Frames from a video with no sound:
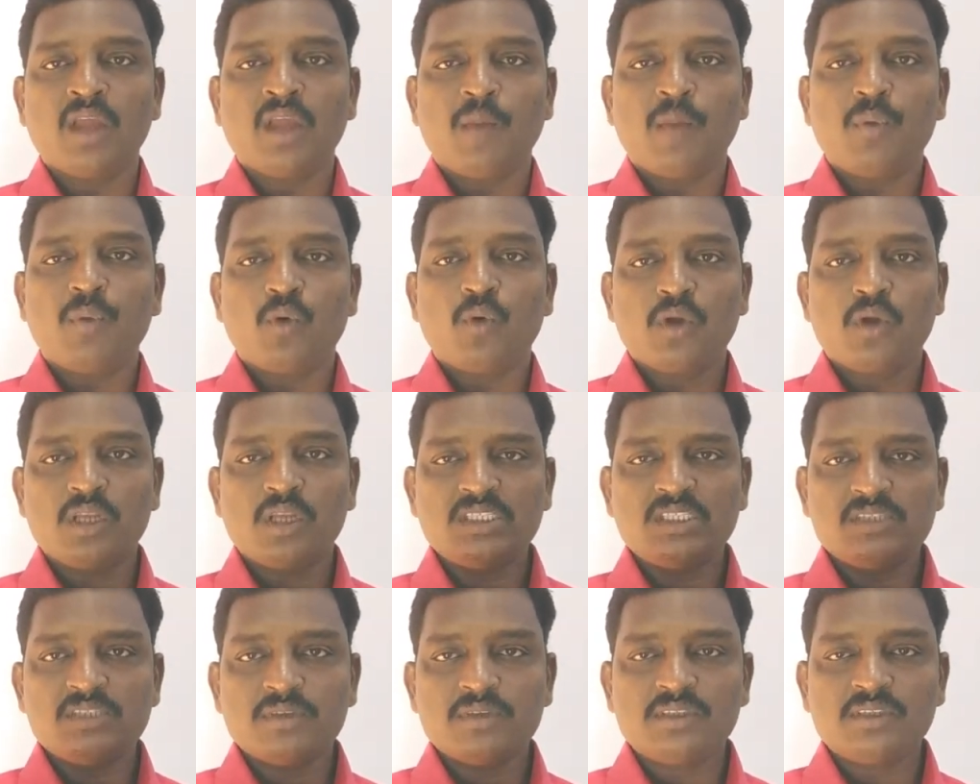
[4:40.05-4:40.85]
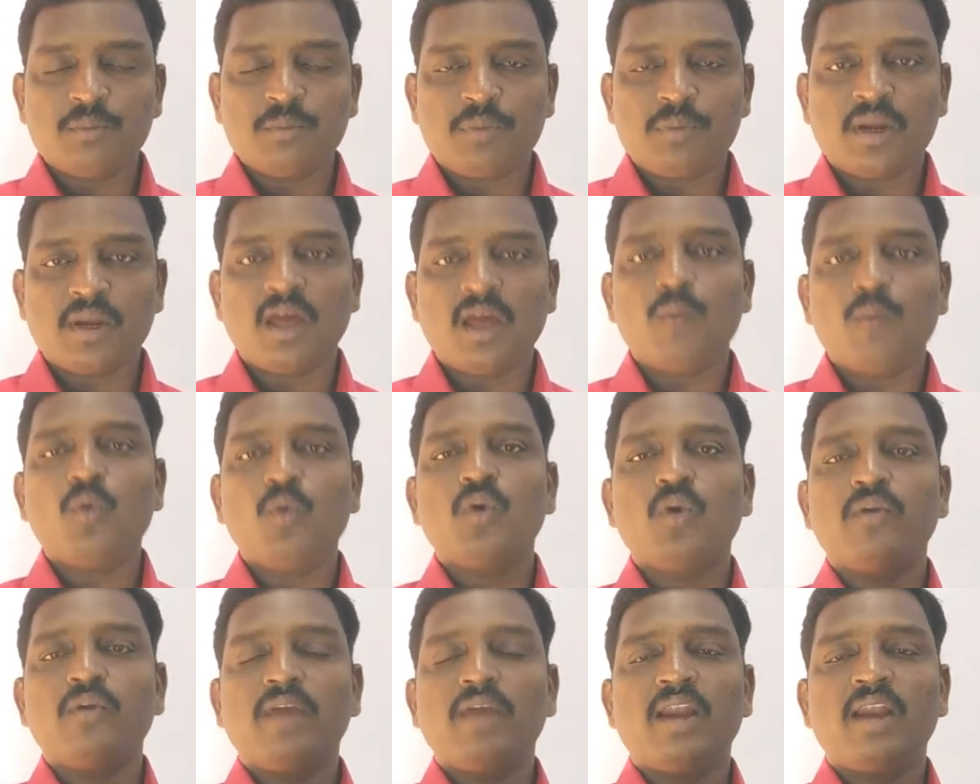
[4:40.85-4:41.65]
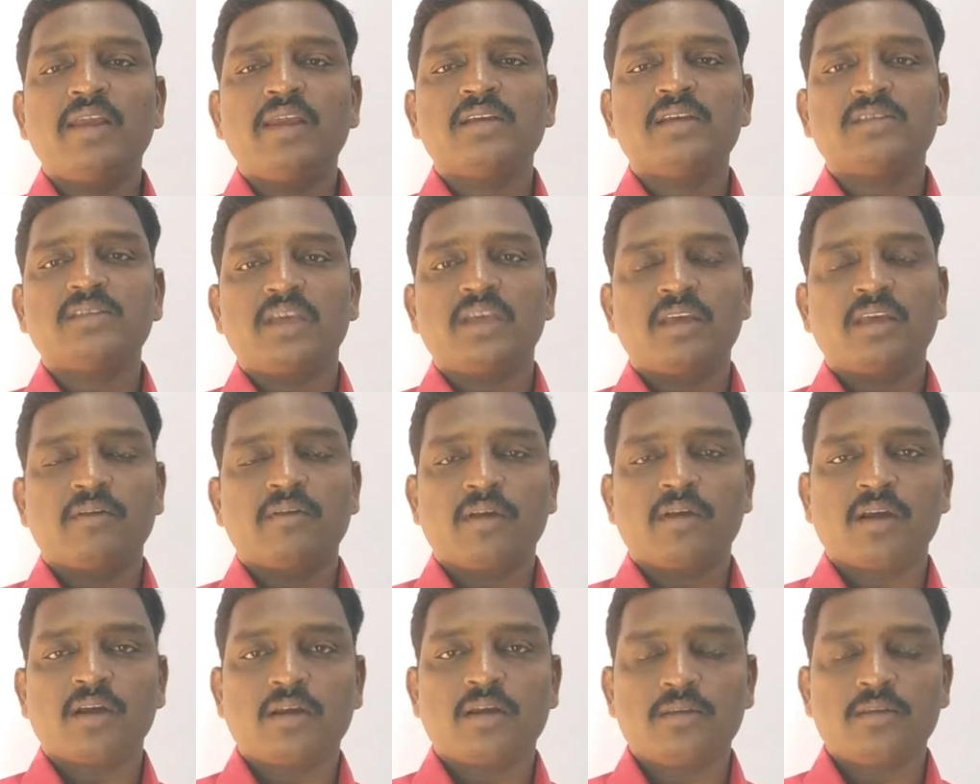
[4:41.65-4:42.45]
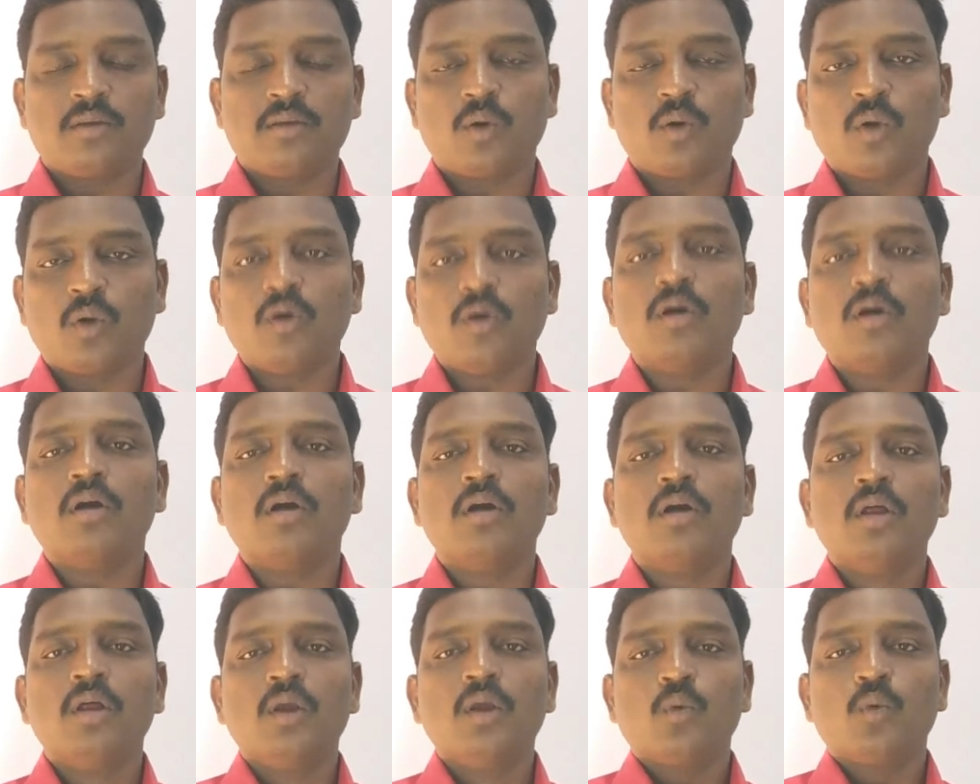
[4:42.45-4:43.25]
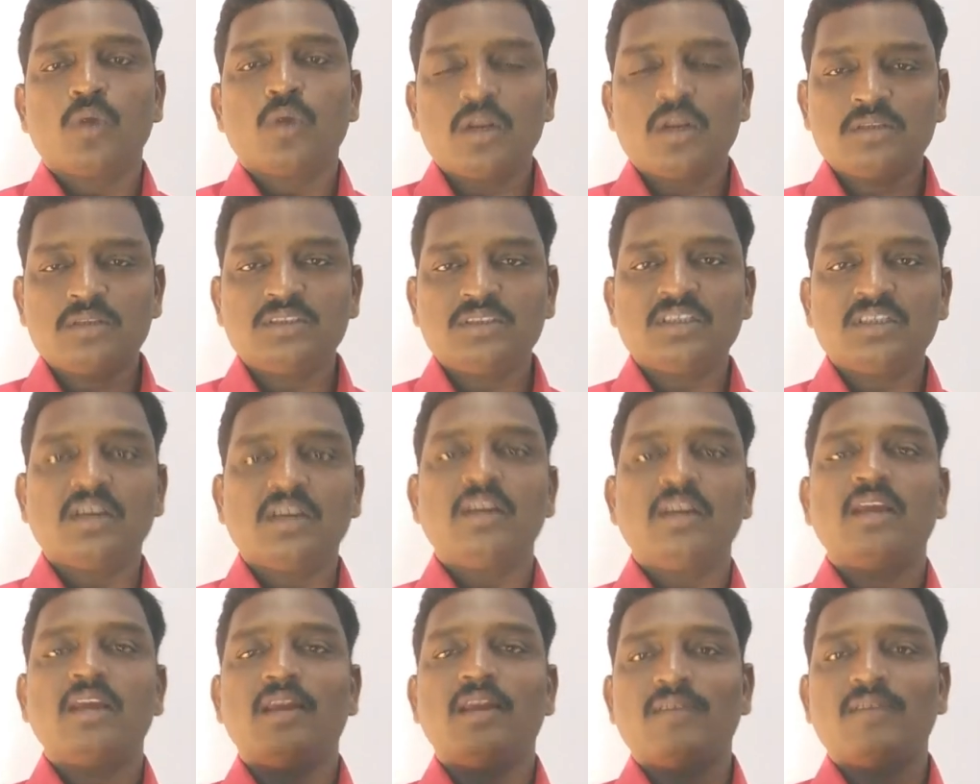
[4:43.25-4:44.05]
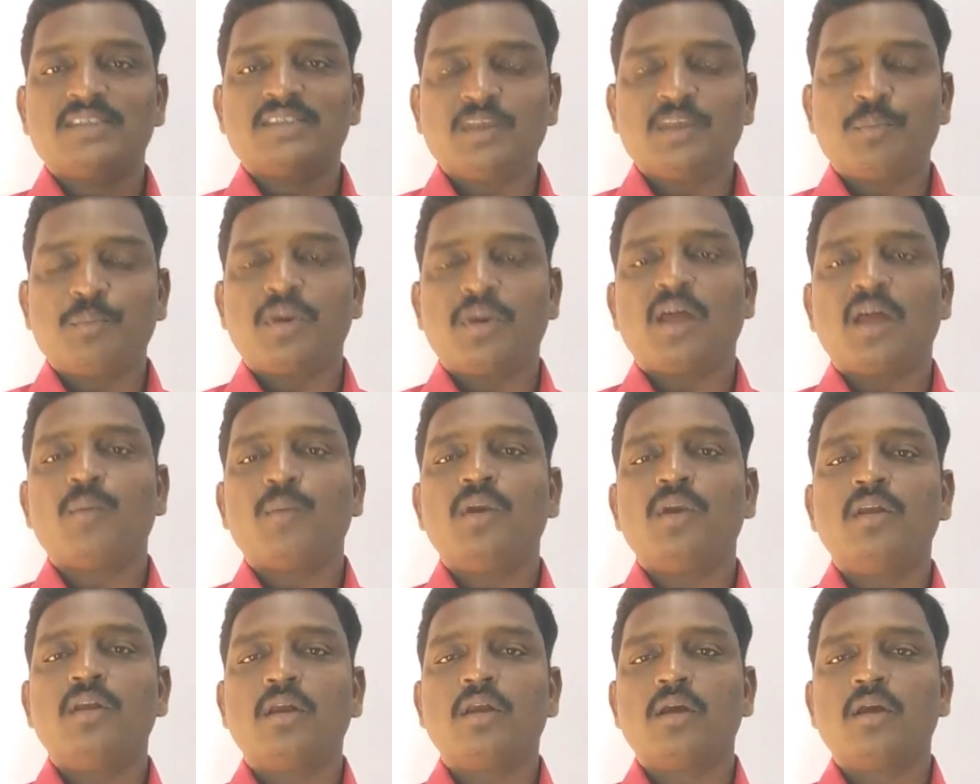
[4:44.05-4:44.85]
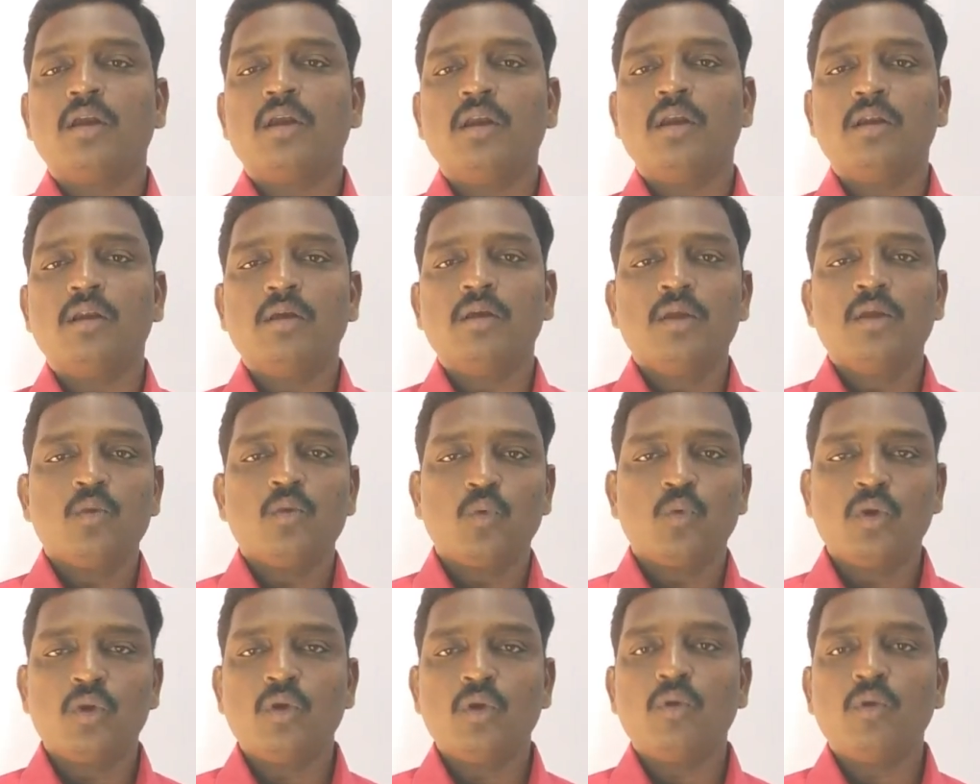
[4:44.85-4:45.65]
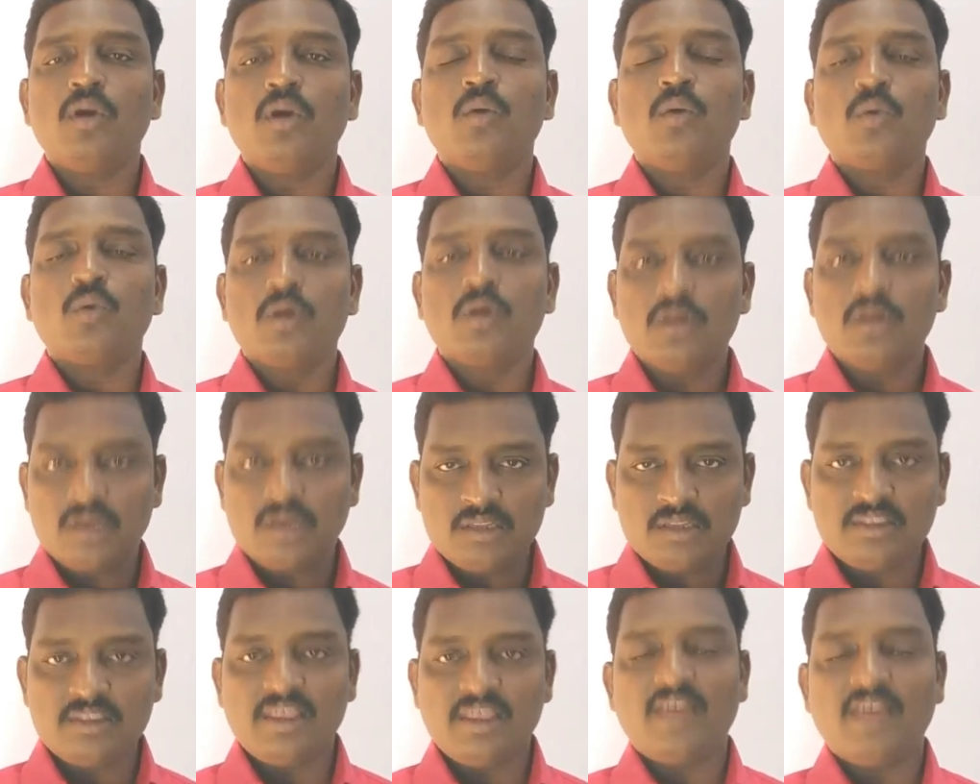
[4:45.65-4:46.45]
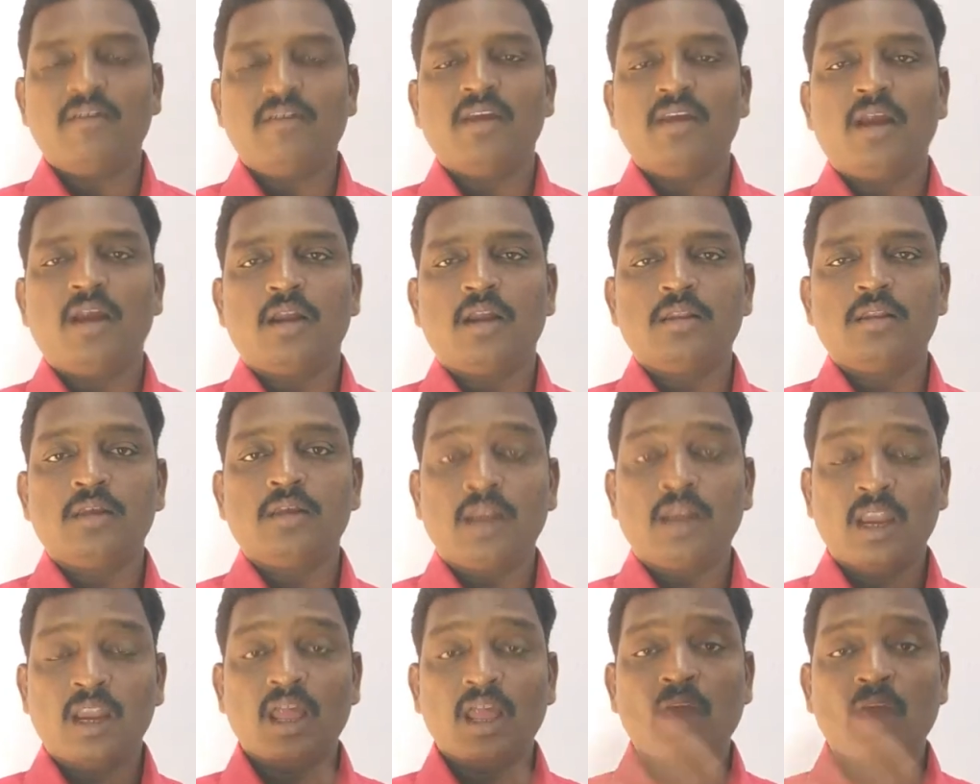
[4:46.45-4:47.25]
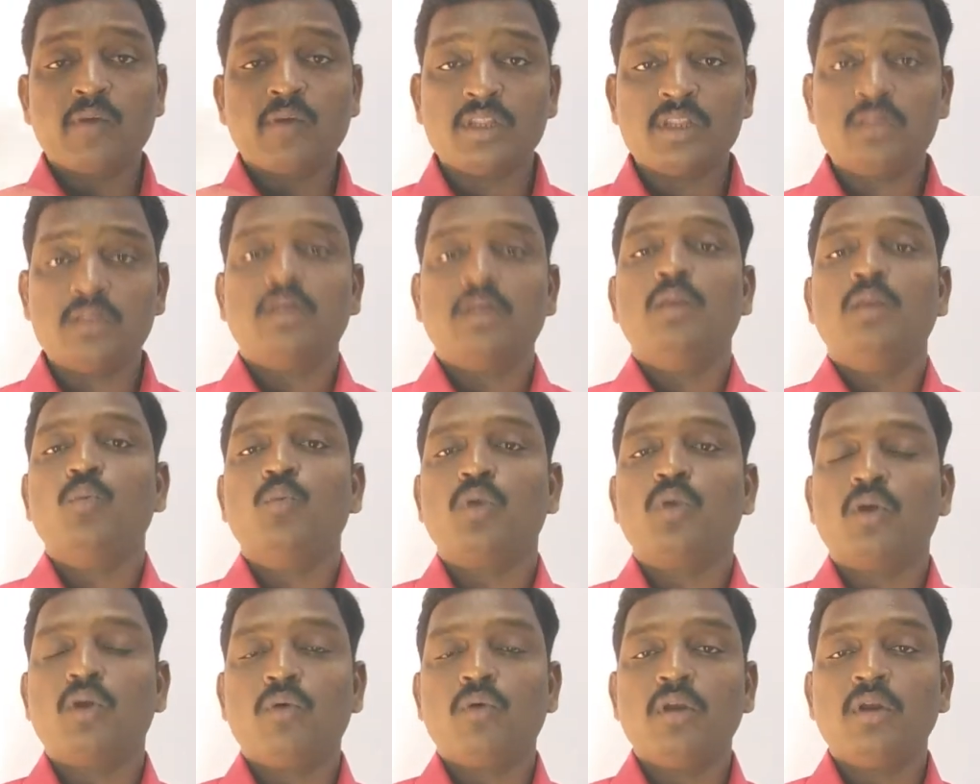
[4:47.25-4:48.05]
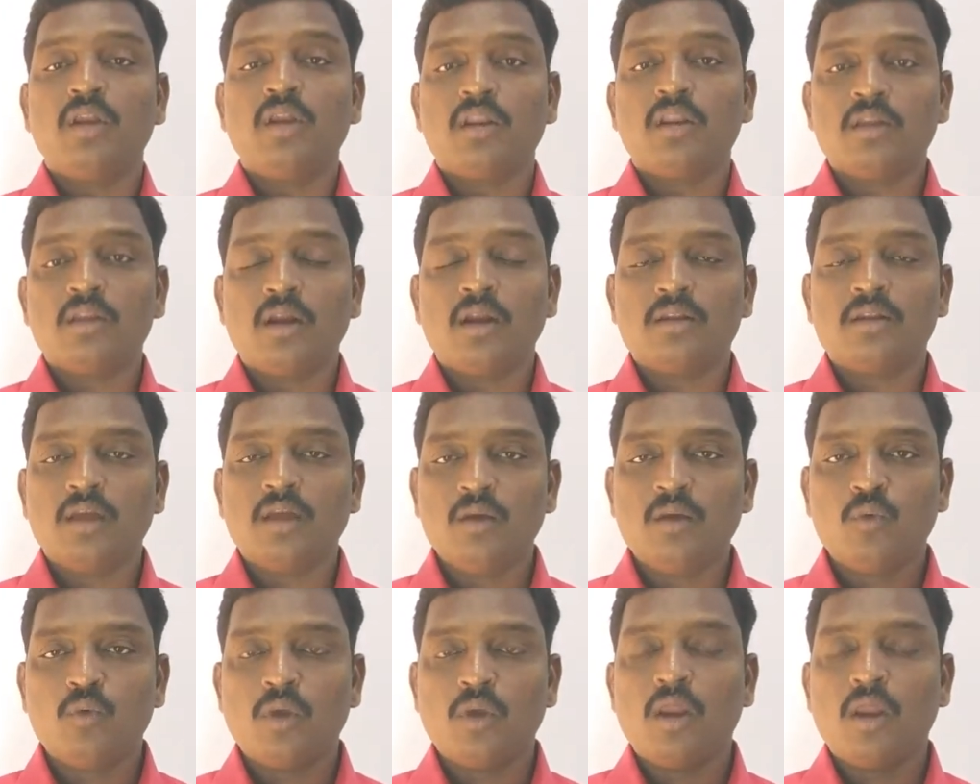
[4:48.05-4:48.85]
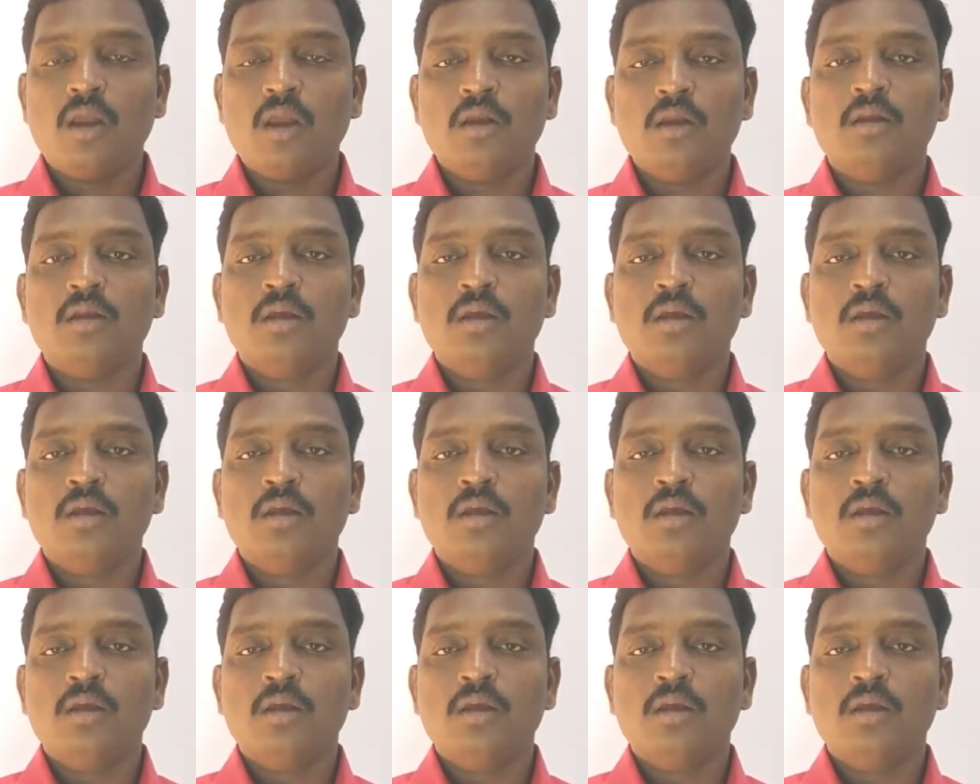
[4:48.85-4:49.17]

அப்போ உணர்ச்சி வசப்படாமல் ஒரு வேலையை செய்ய வேணும் கற்றுக்கணும் உணர்ச்சிக்கு நீங்கள் வசப்படாமல் இருங்கள் உணர்வுகள் உங்களுக்கு தேவையானது எல்லா விதத்திலும் உணர்வுகள் இருந்தால்தான் உங்களால்